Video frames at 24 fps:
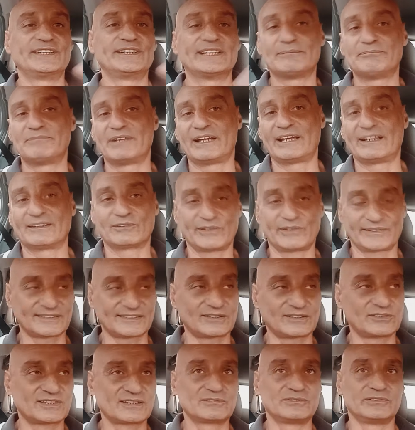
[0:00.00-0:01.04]
direbbe questa
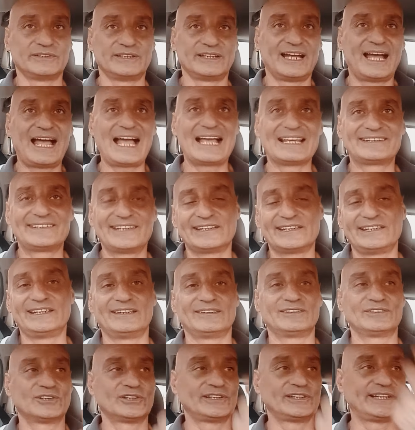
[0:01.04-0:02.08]
cosa qui, anche chi
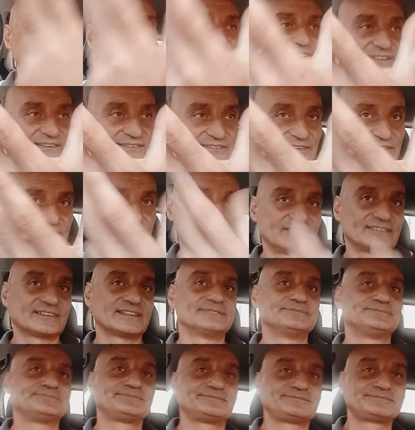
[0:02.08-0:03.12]
non è
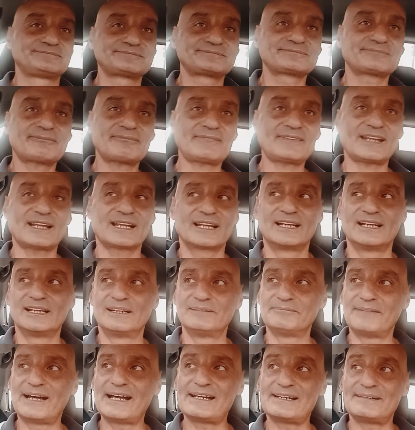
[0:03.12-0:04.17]
interista.
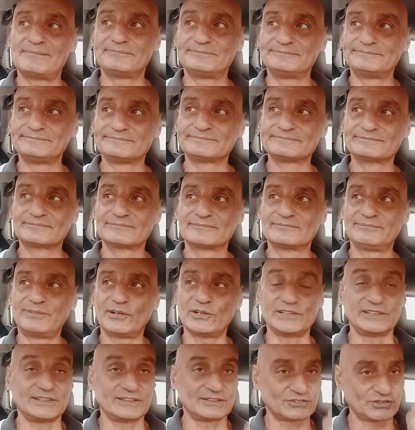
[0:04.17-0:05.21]
Ma mh, mm,
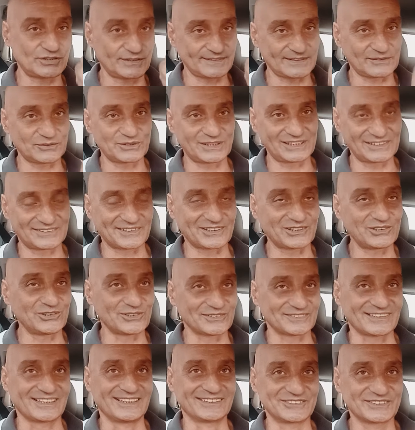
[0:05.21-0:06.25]
poi c'è stata un'altra
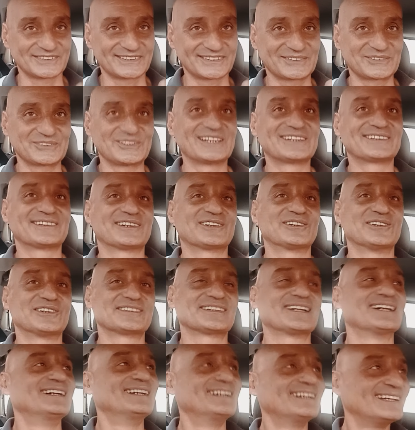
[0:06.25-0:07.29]
cosa, c'è stata un'altra
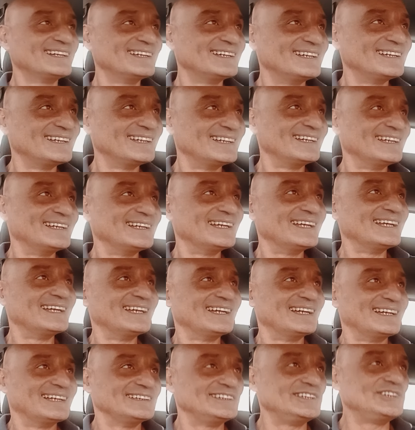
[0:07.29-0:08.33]
cosa.
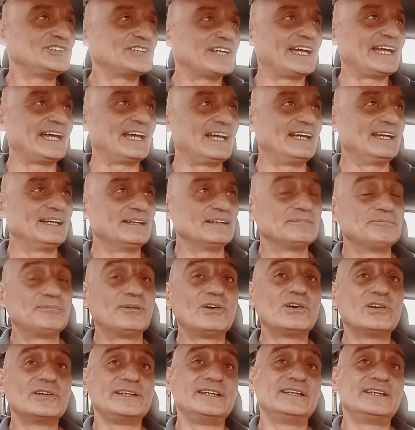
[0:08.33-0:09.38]
Dice,
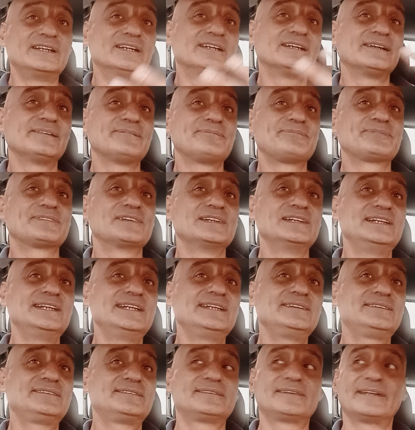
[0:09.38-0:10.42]
poi
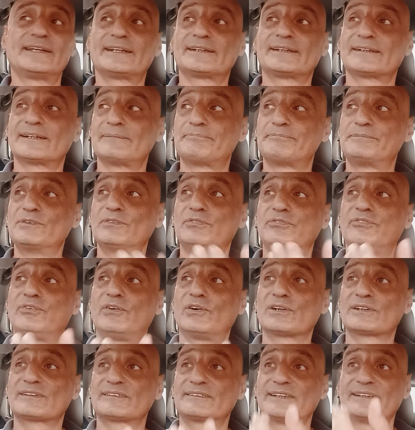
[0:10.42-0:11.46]
l'Inter è più
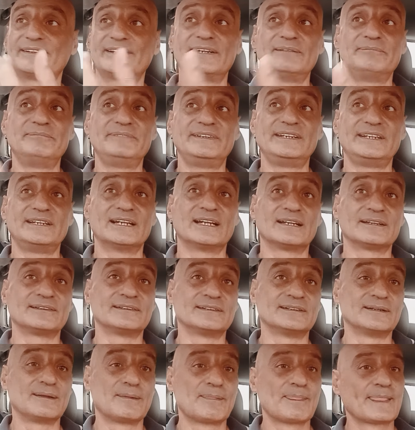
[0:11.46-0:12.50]
forte del
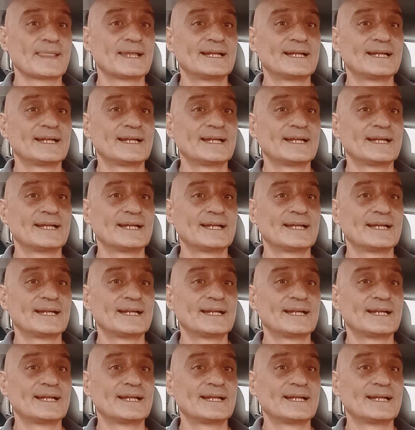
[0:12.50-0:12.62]
Milan.